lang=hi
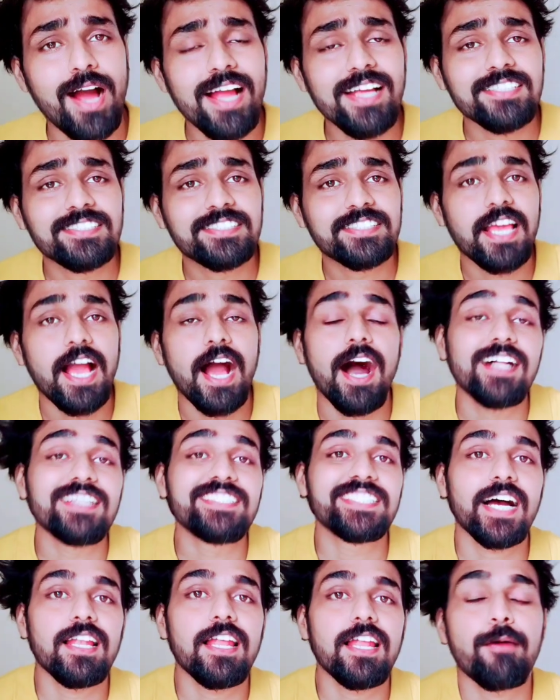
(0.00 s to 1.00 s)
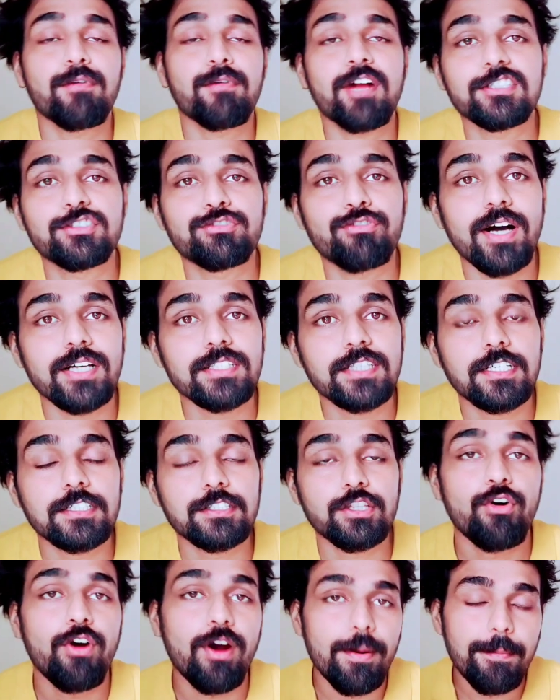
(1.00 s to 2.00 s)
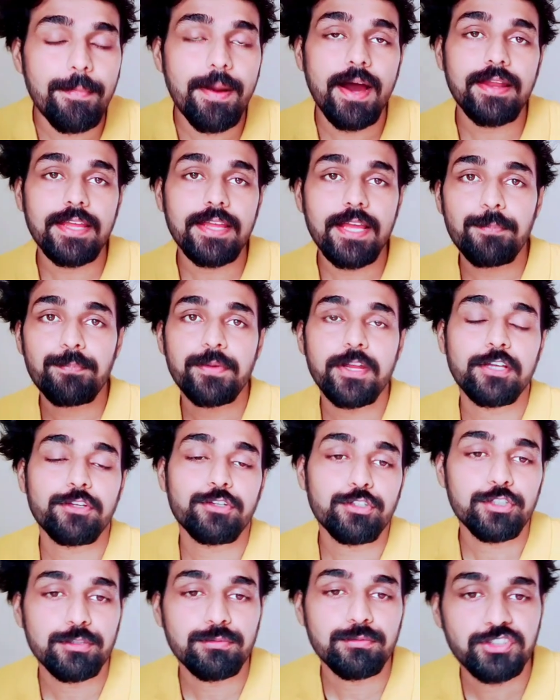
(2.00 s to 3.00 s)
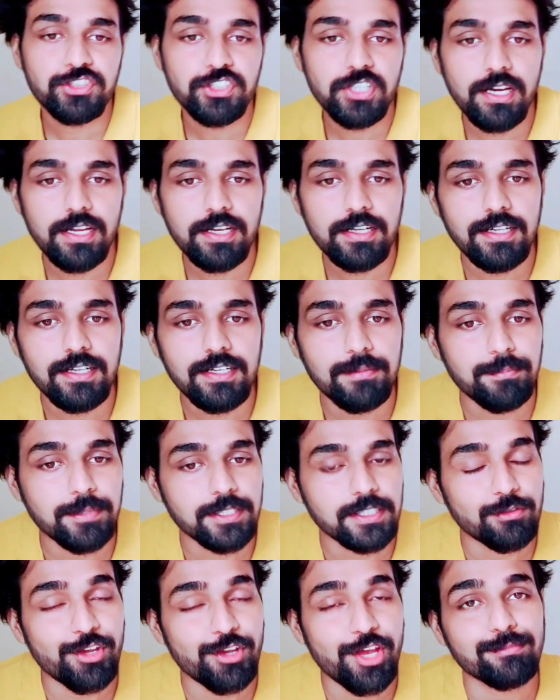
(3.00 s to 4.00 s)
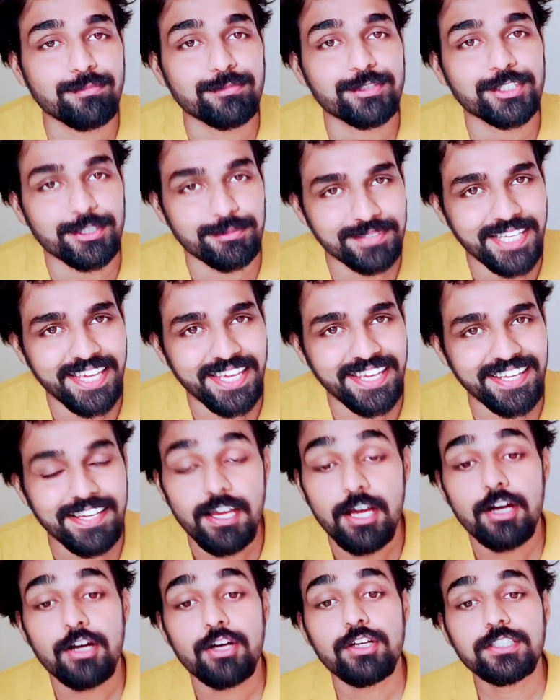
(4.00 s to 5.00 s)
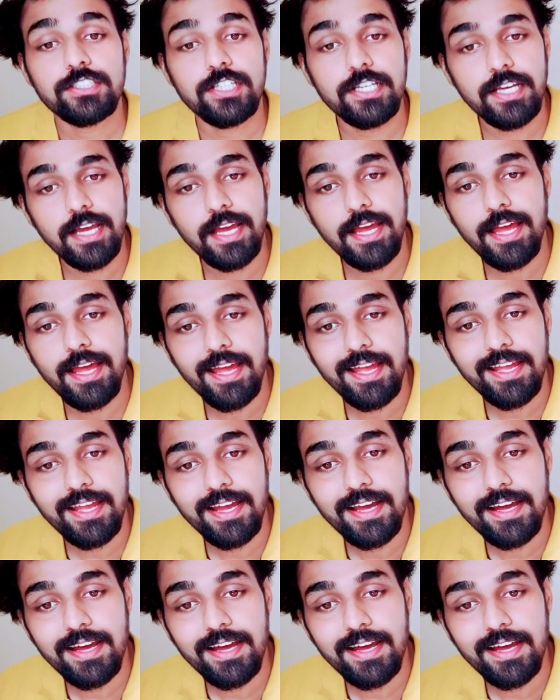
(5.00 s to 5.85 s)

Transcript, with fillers: गाइस क्या हाल चाल है आपका स्वागत करता हूँ हमारे अपने यूट्यूब चैनल मतलब हम सब के ये है